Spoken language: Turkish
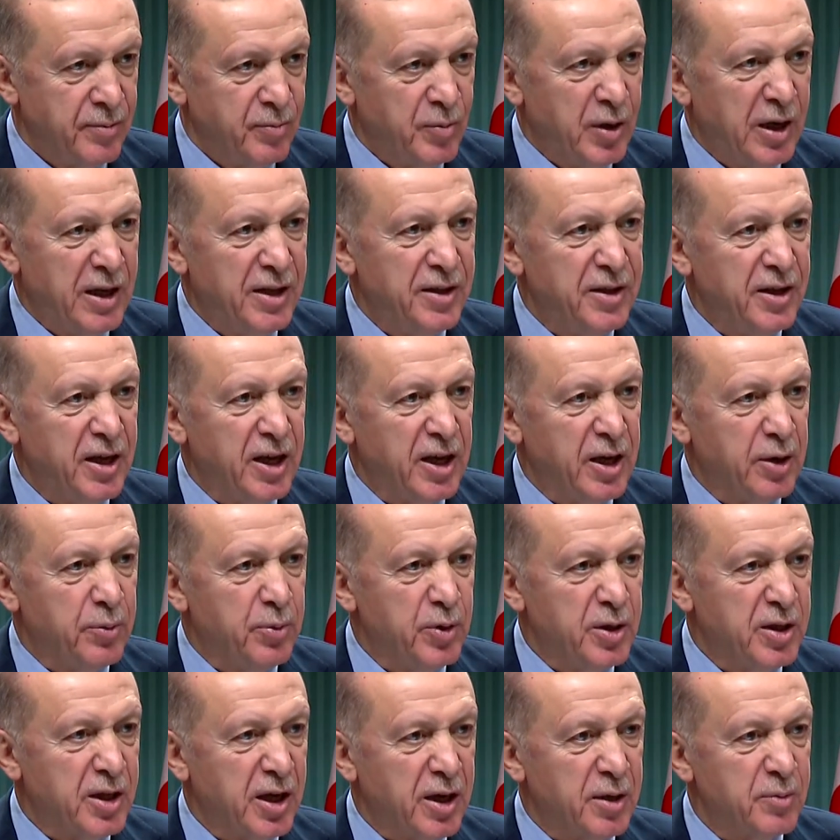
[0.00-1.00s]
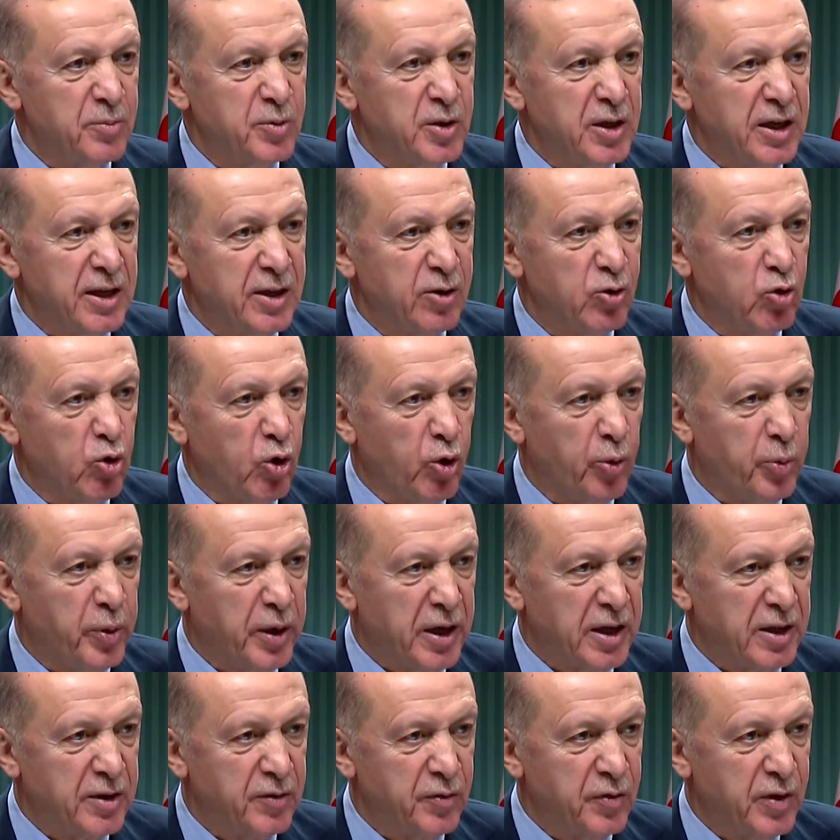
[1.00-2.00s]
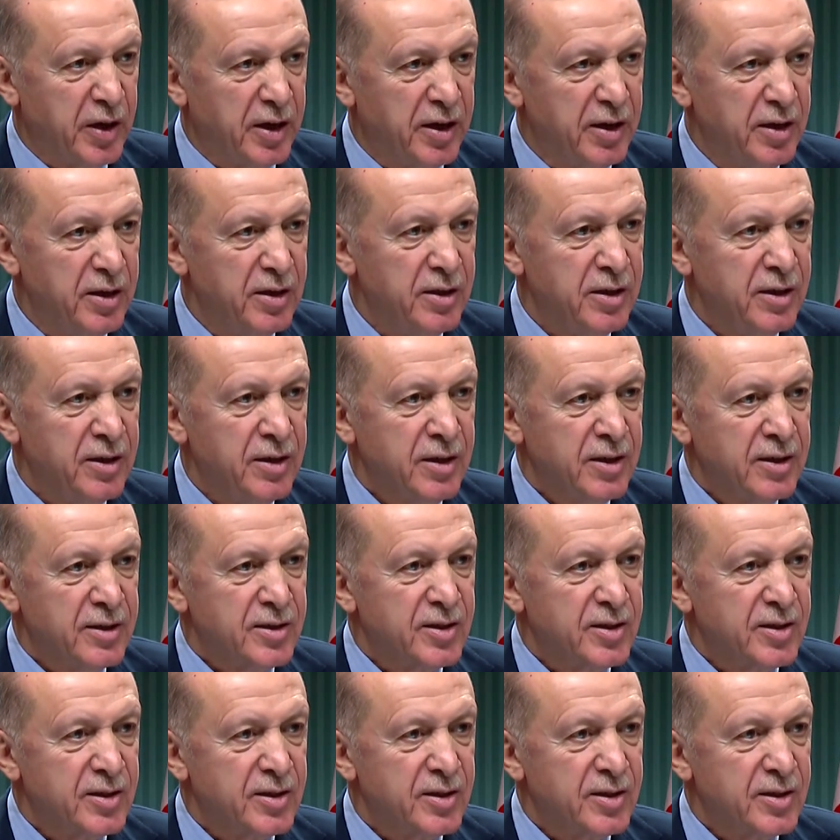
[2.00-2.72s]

Bilindiği gibi tarım kredi kooperatifleri